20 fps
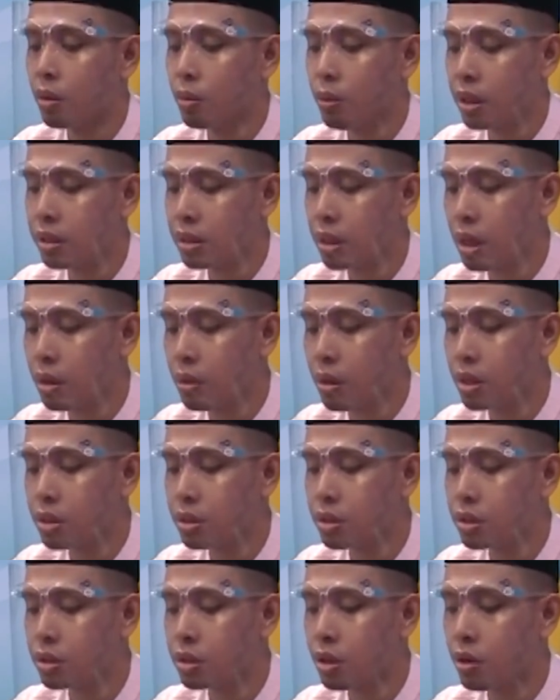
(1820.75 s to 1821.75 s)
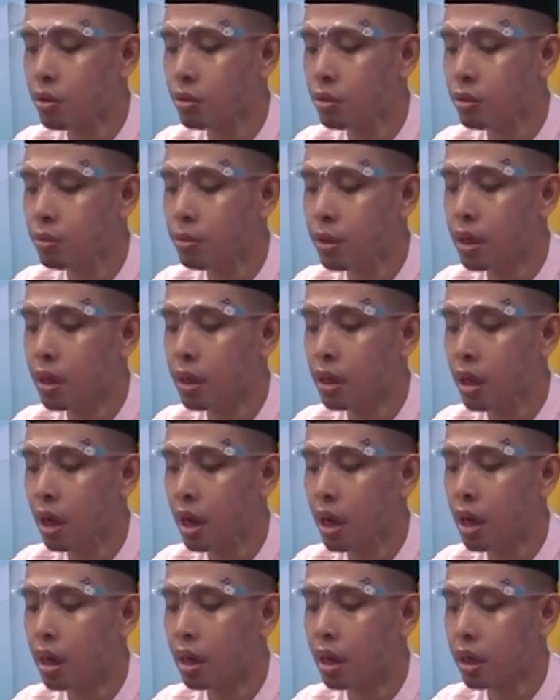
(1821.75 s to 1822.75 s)
wa tawassaw bil
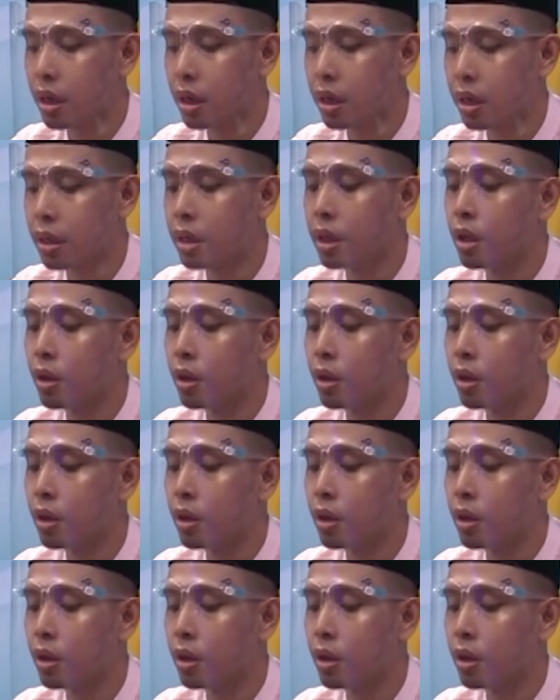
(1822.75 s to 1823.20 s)
haqq